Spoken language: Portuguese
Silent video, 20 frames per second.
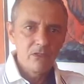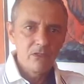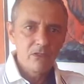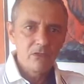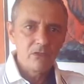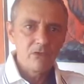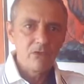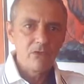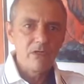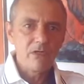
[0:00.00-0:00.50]

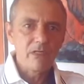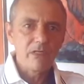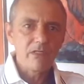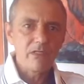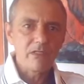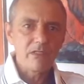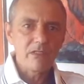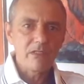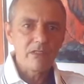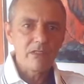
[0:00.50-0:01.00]

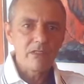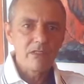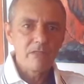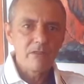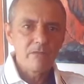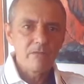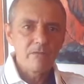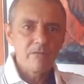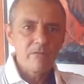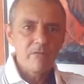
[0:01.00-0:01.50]
Nós
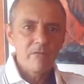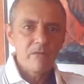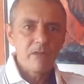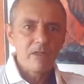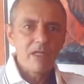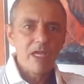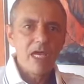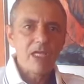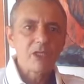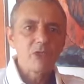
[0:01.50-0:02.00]

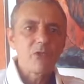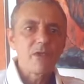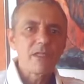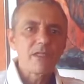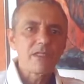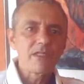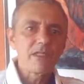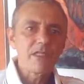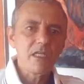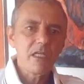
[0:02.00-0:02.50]

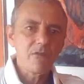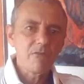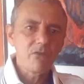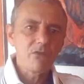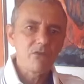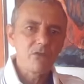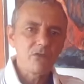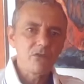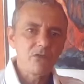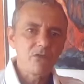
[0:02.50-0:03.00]

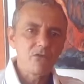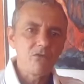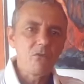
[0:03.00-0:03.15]
adoecemos